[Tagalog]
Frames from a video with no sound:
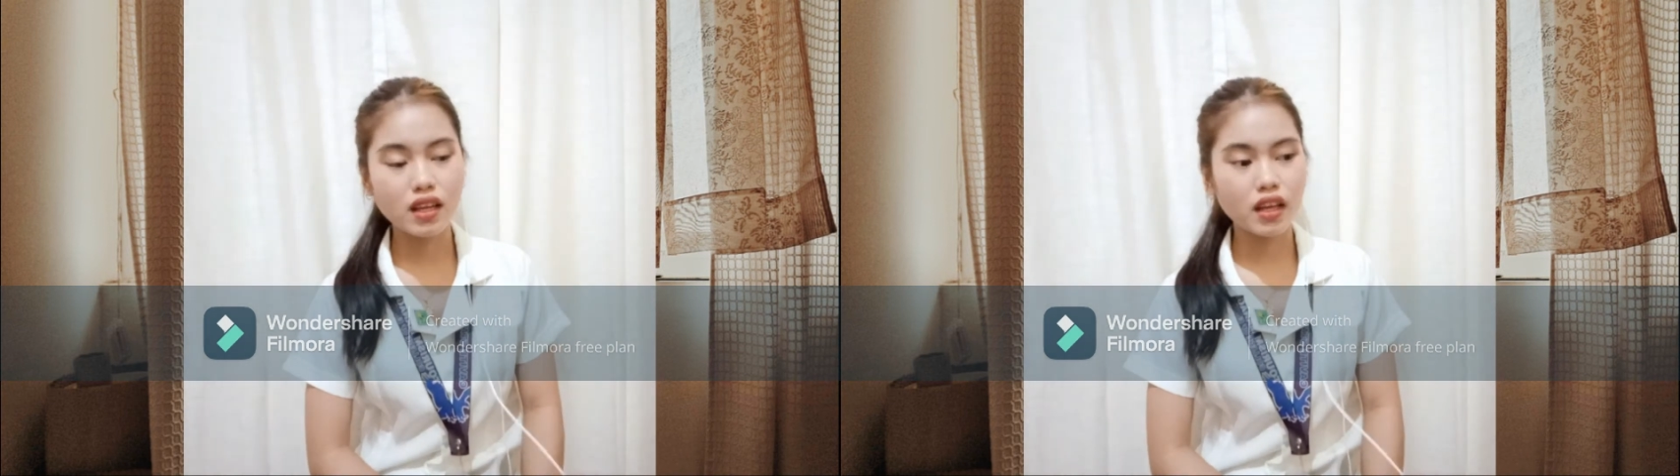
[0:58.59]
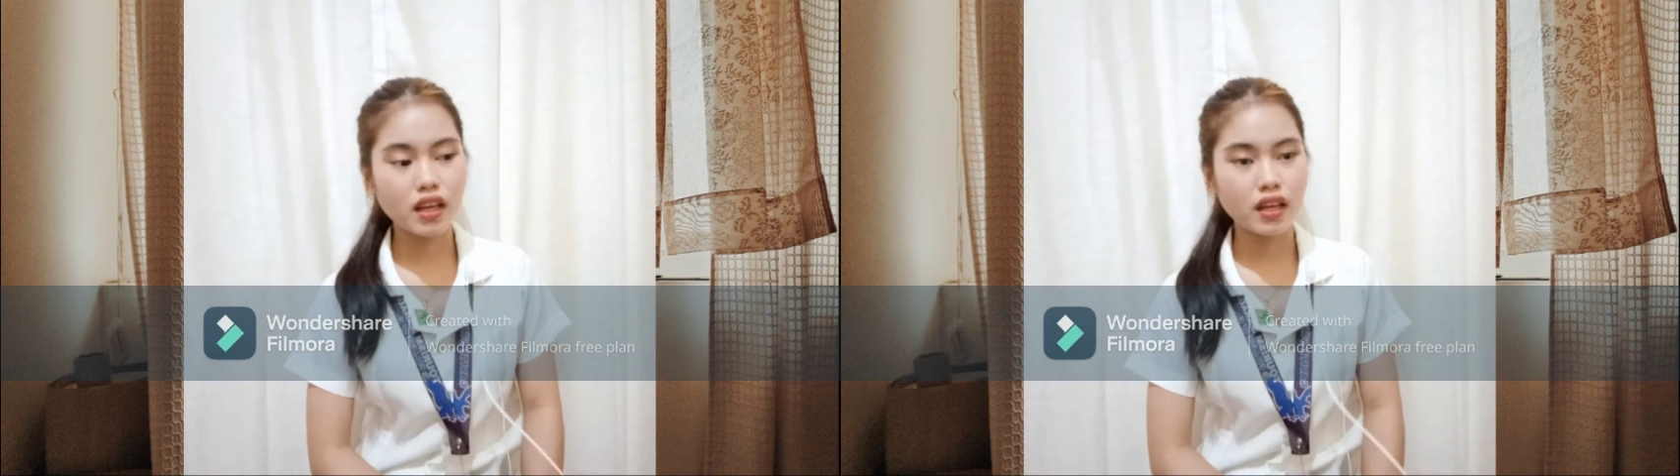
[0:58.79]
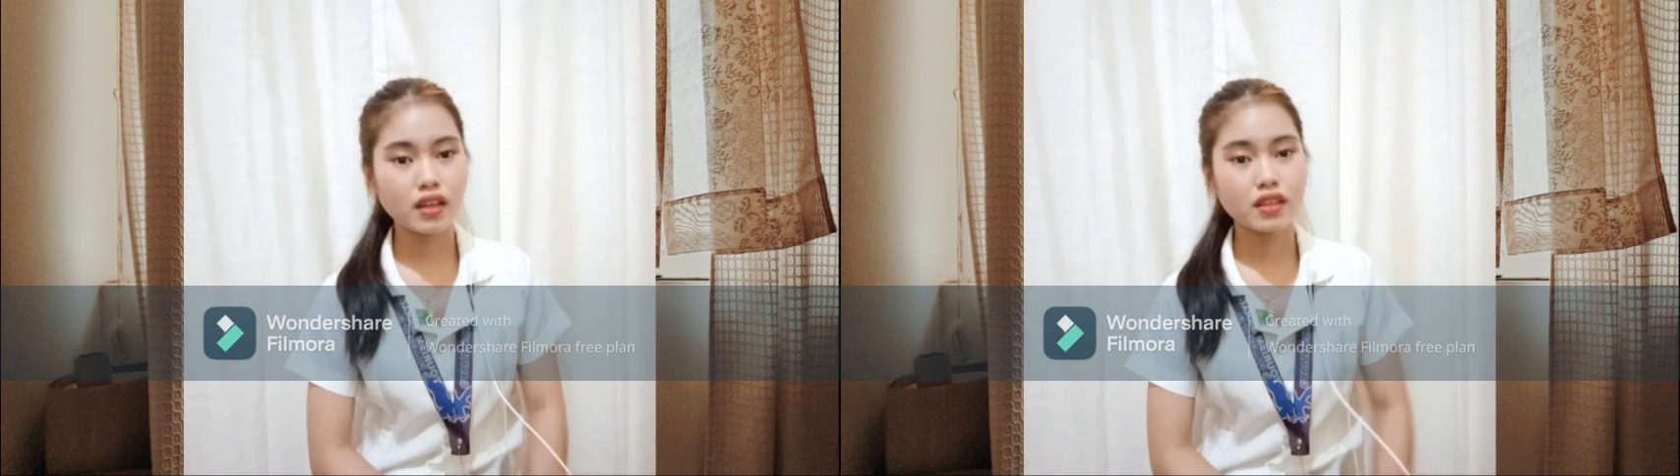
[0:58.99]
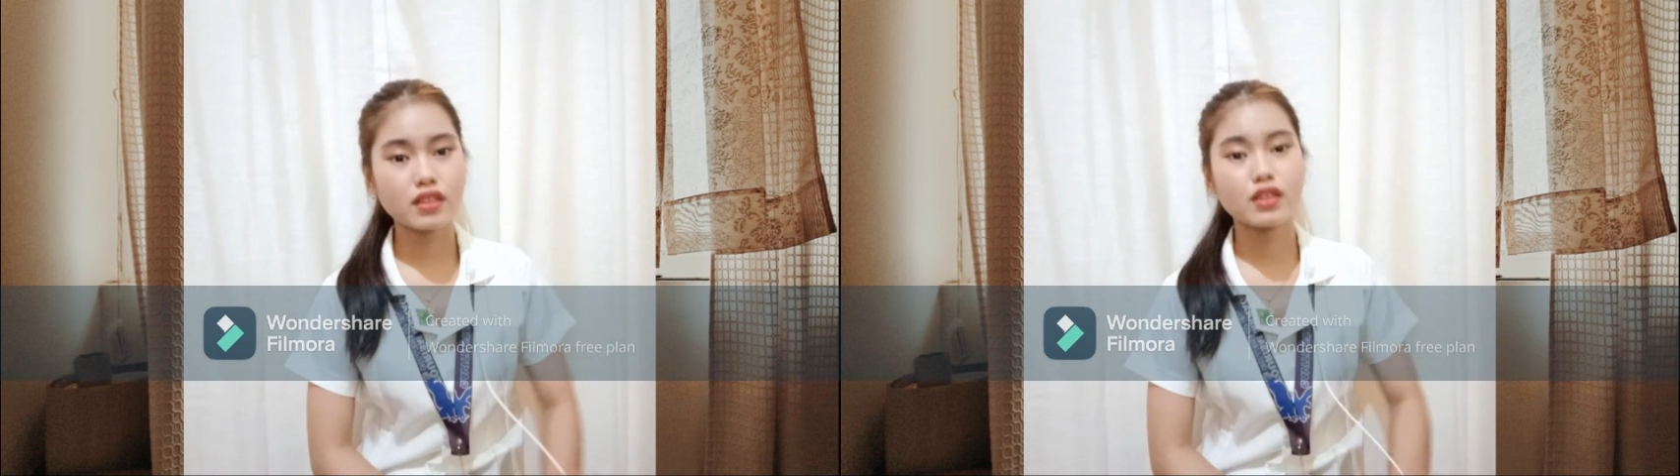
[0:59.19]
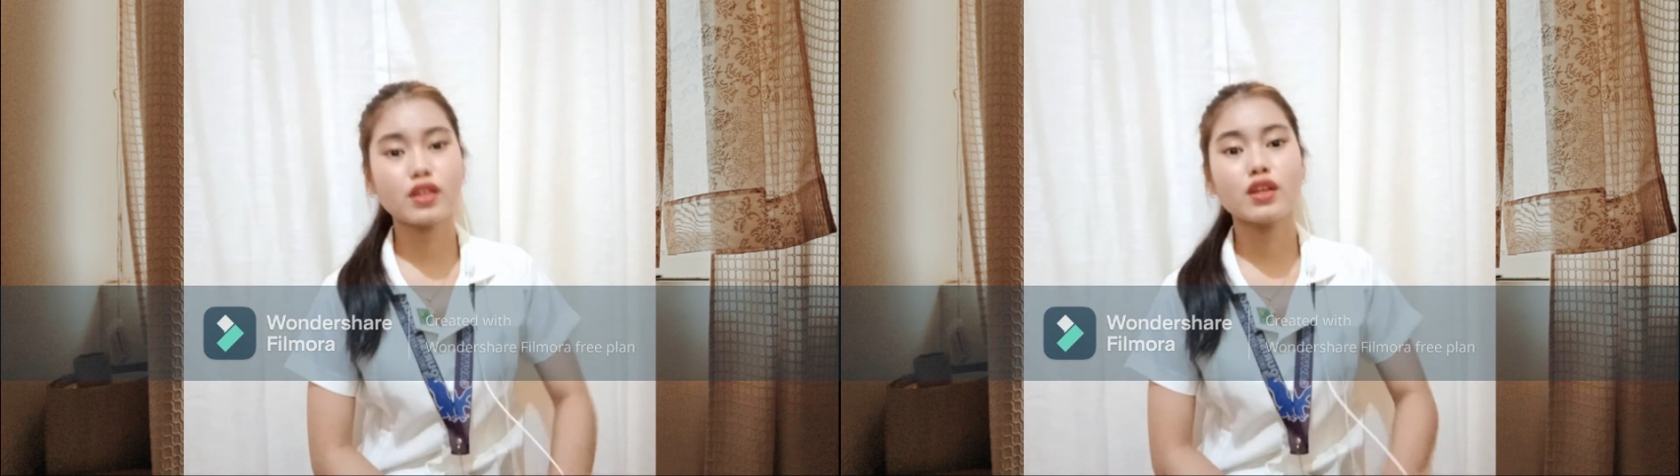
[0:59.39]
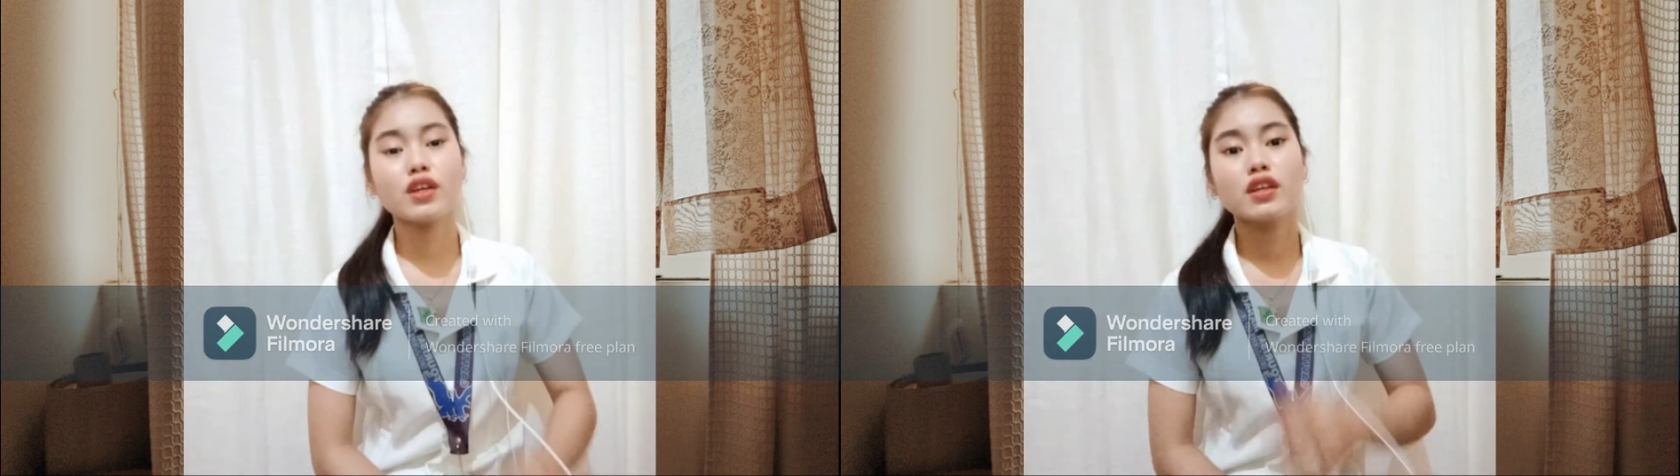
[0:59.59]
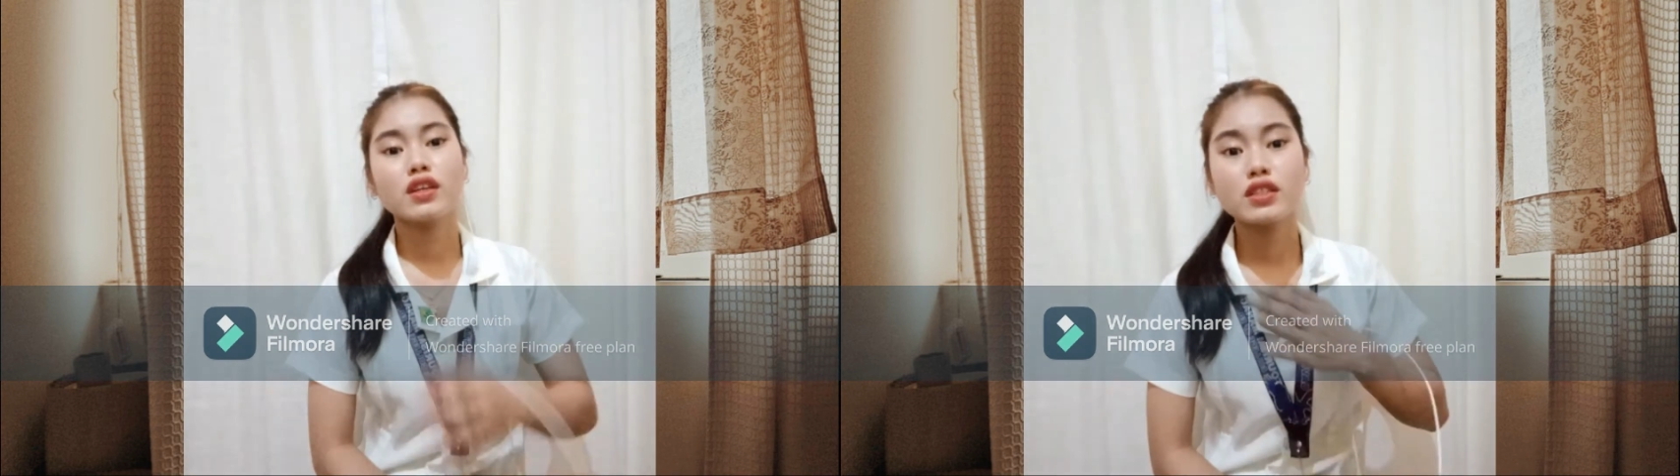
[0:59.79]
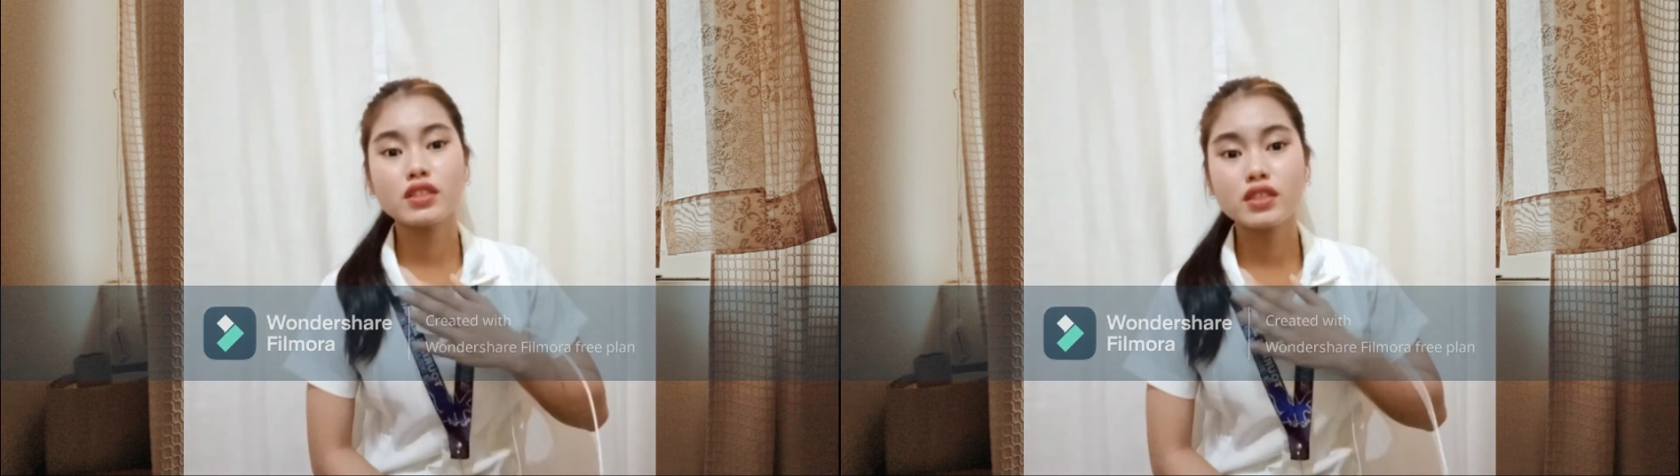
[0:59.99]
and
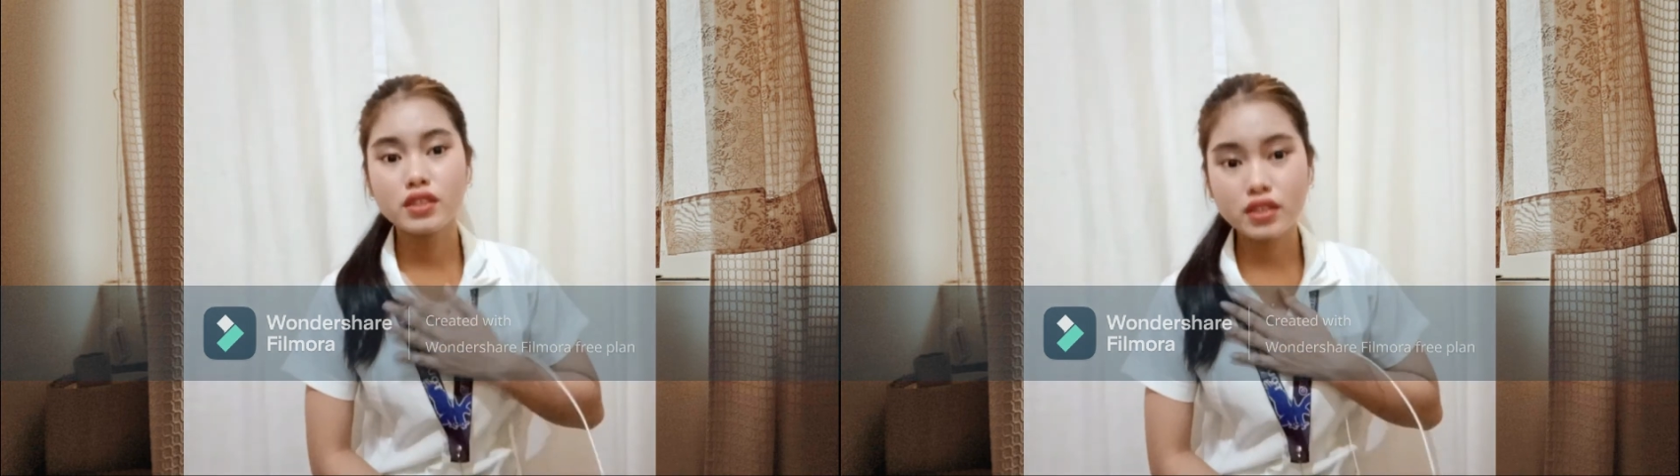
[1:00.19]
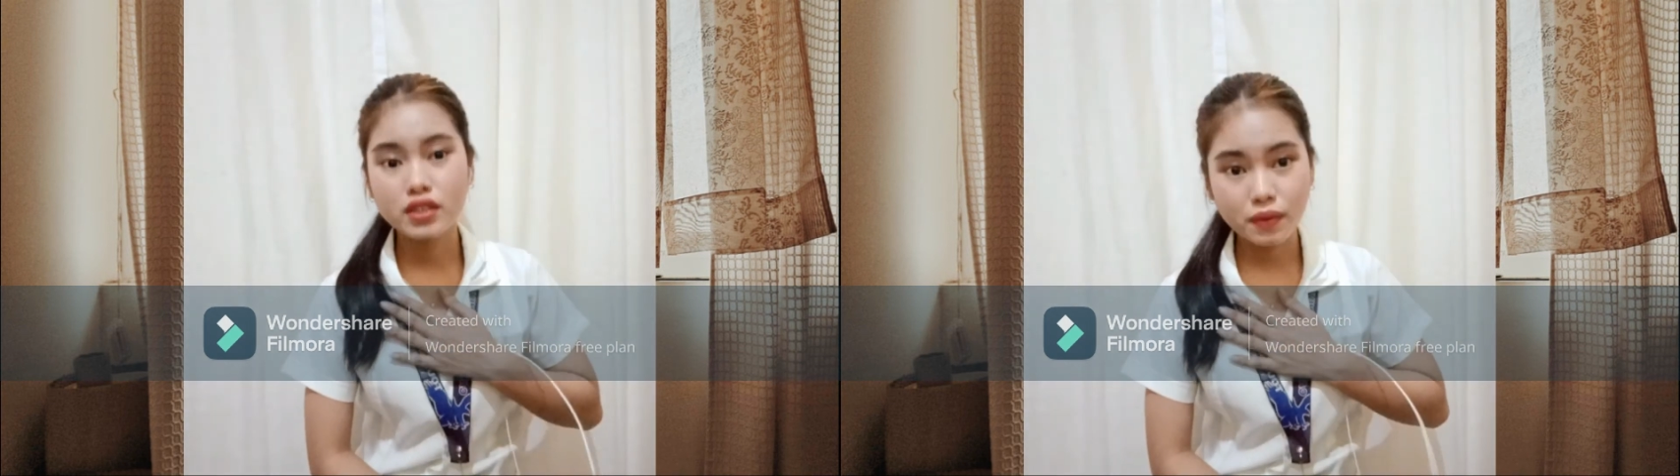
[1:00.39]
j'ai